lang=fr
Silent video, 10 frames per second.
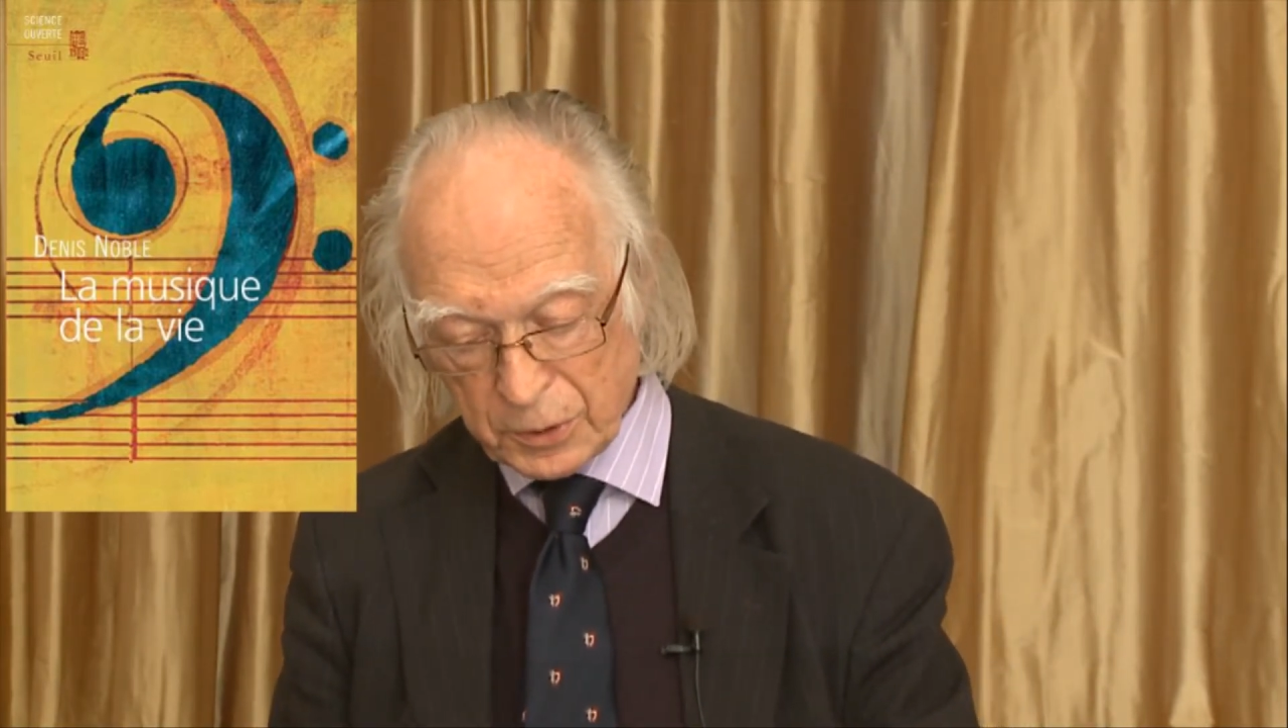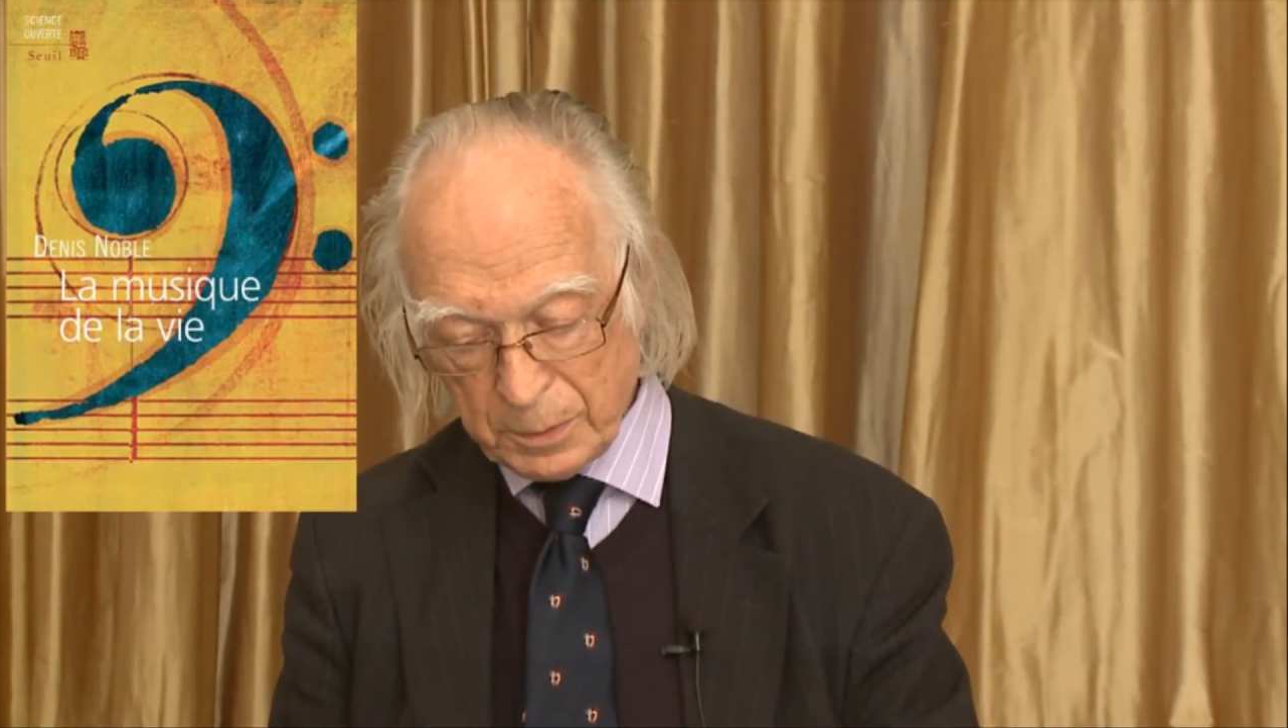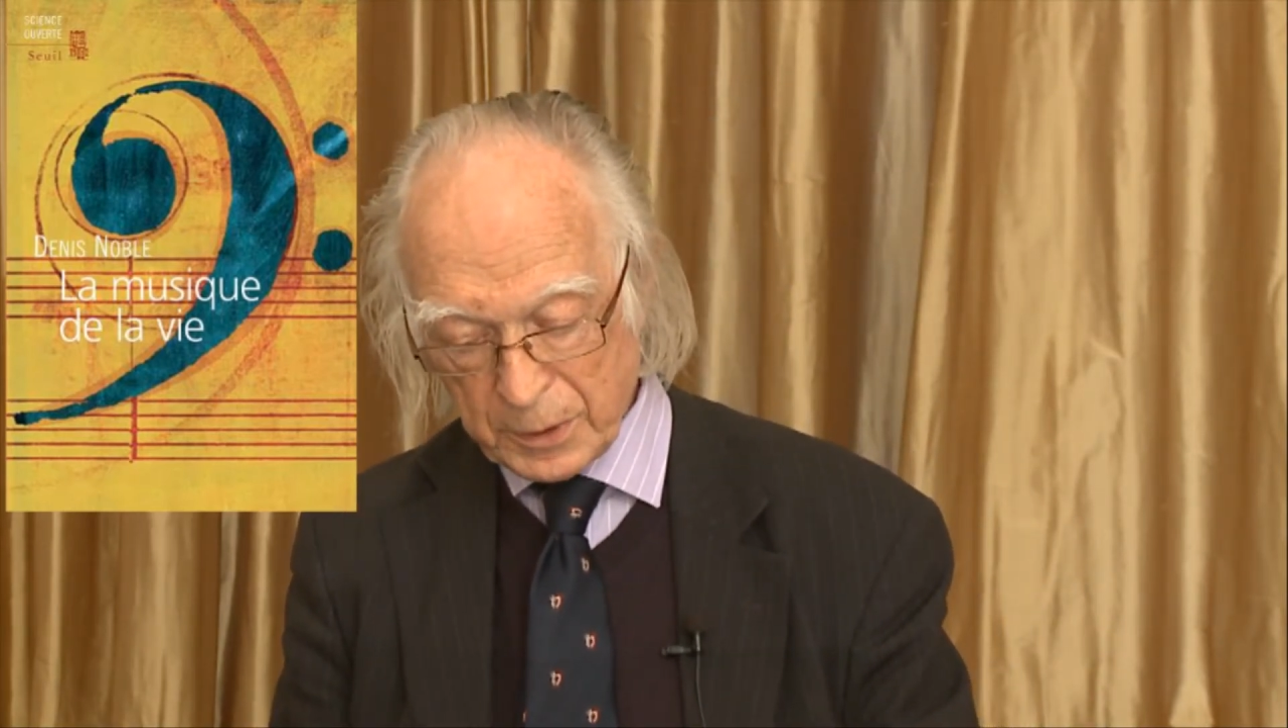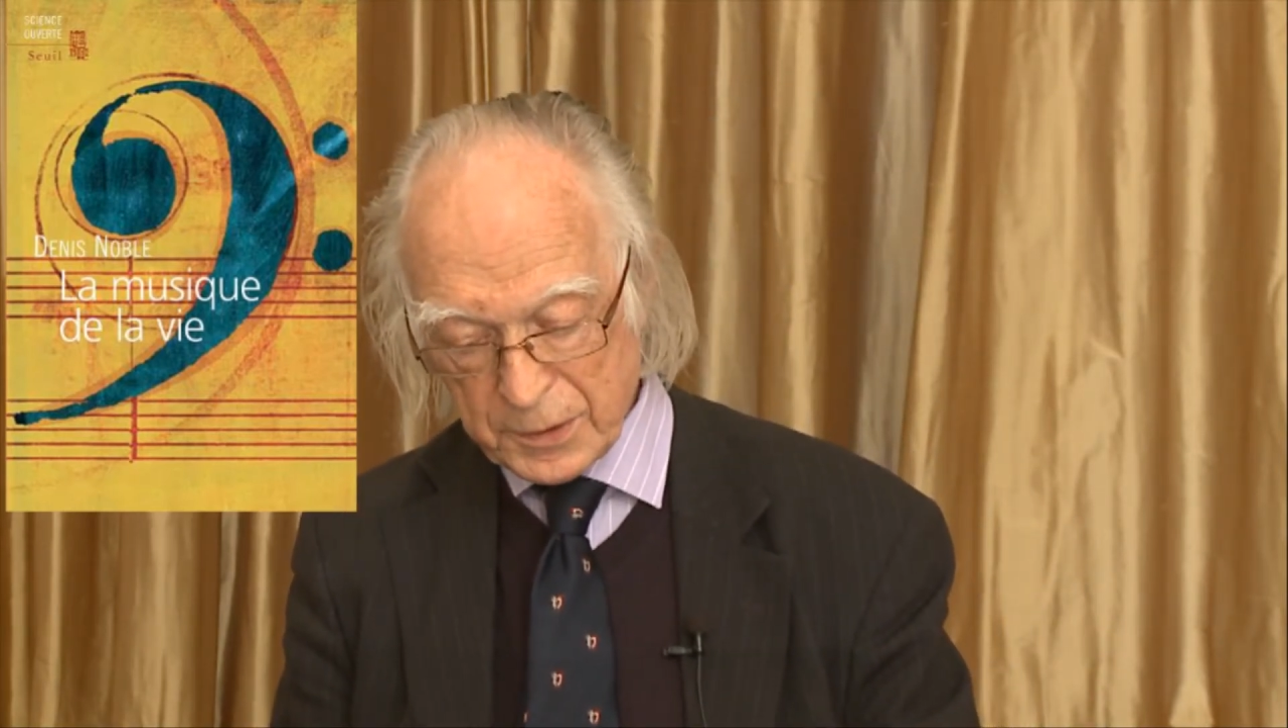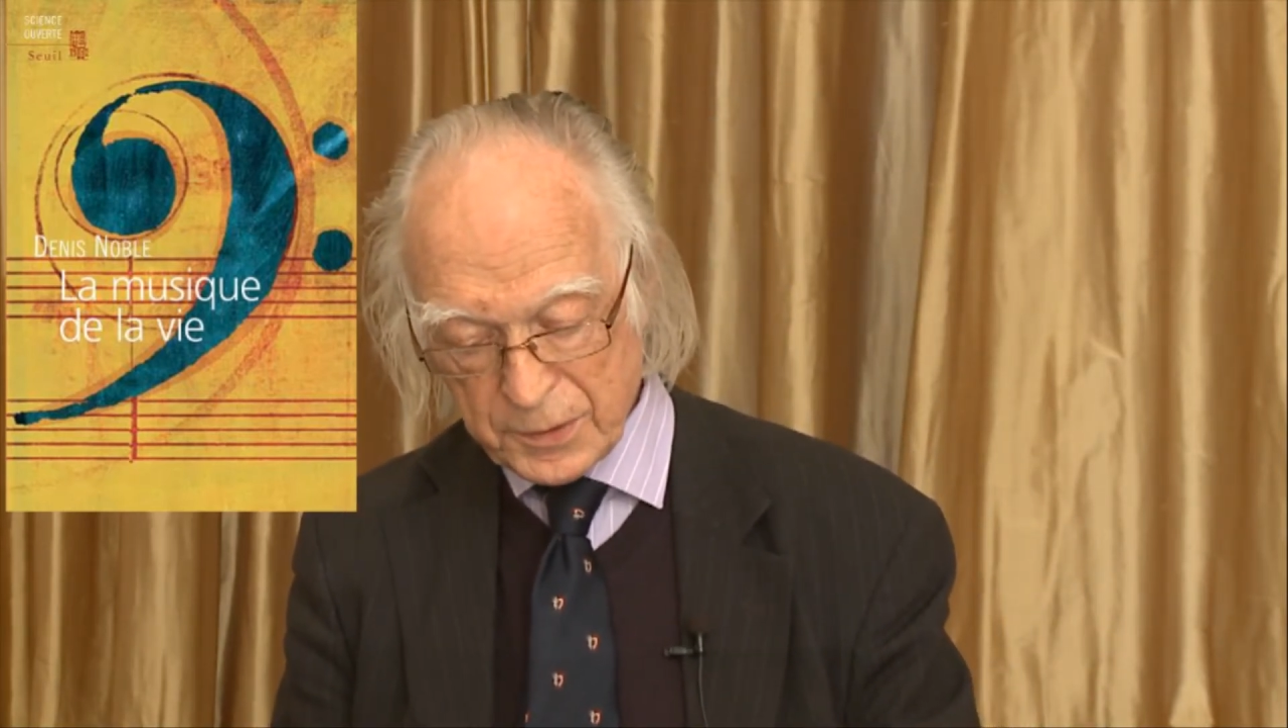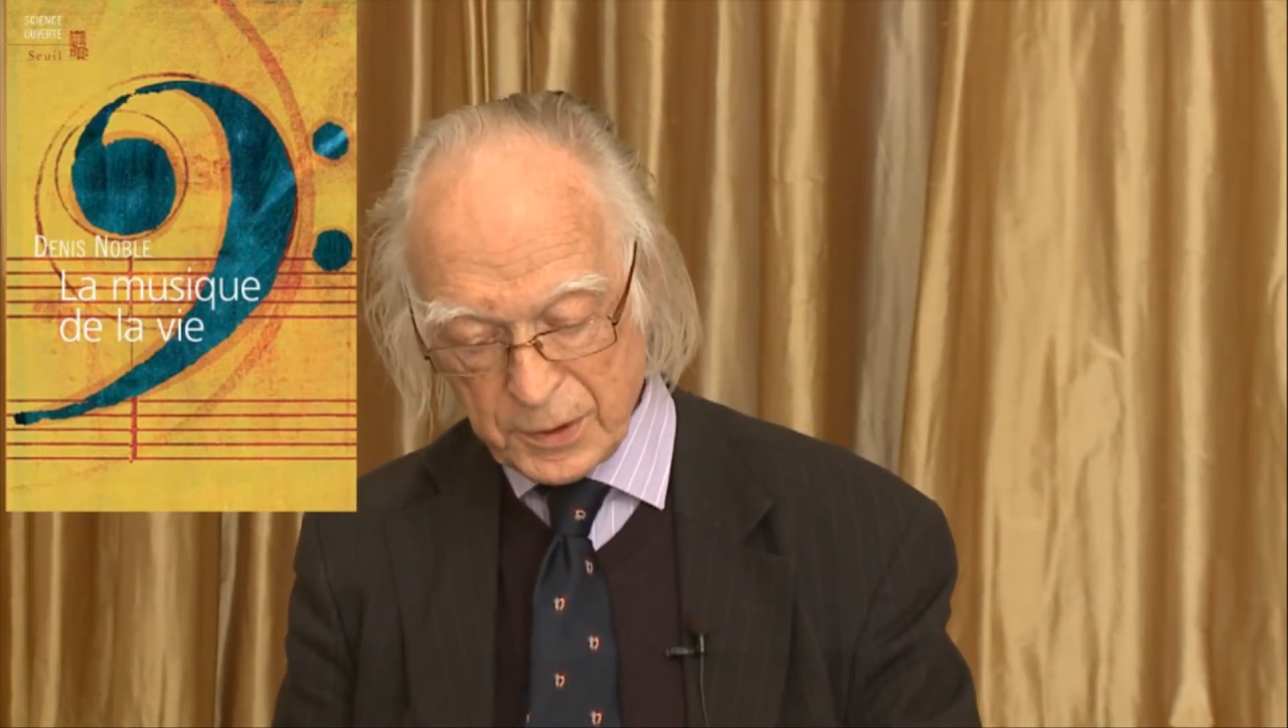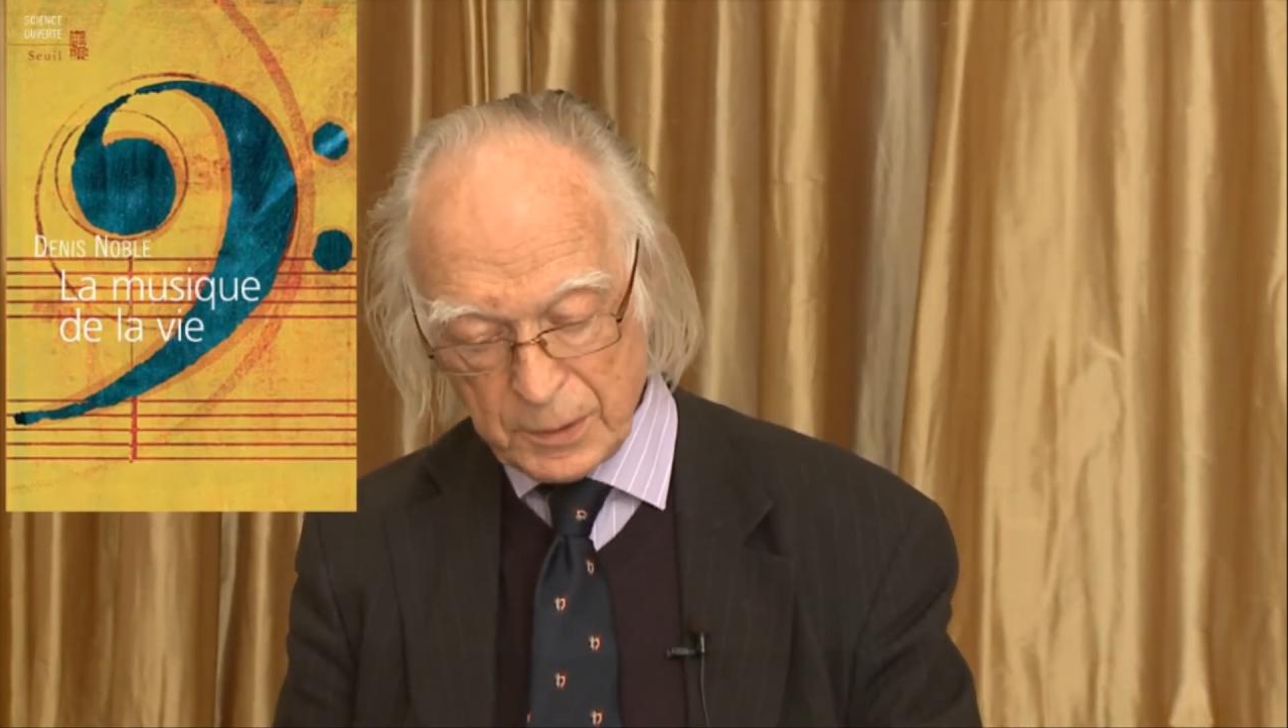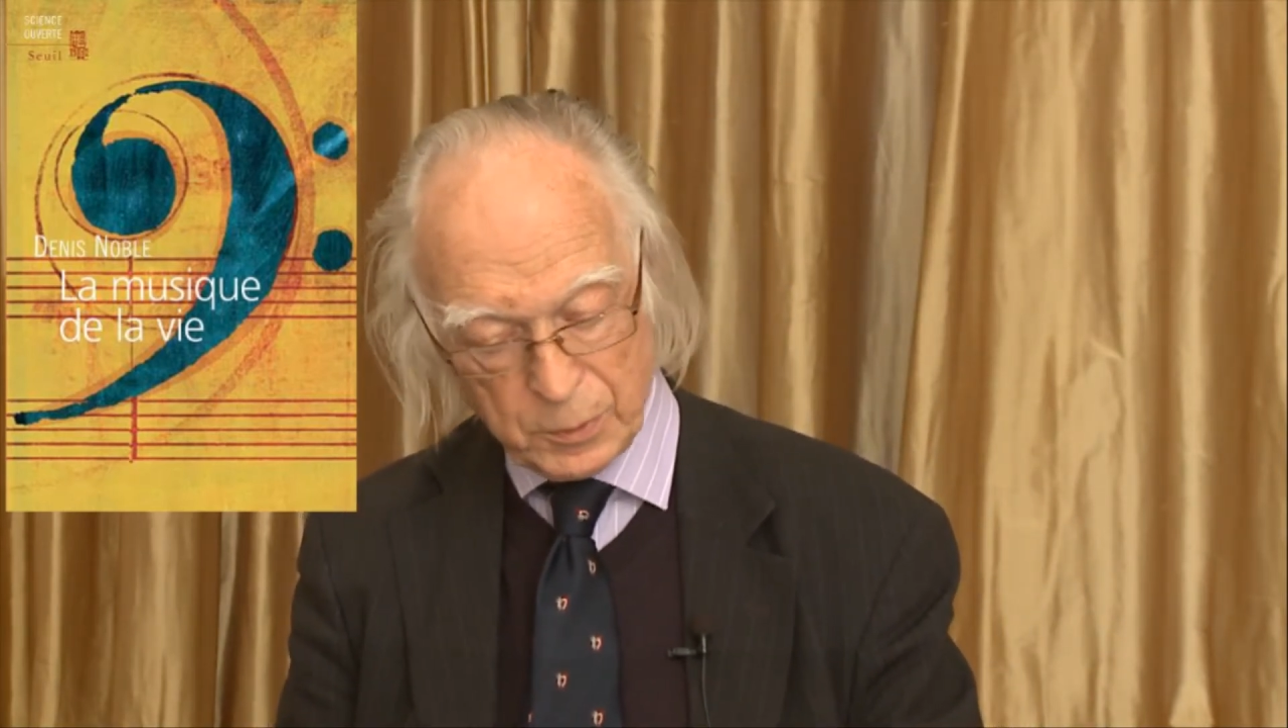principes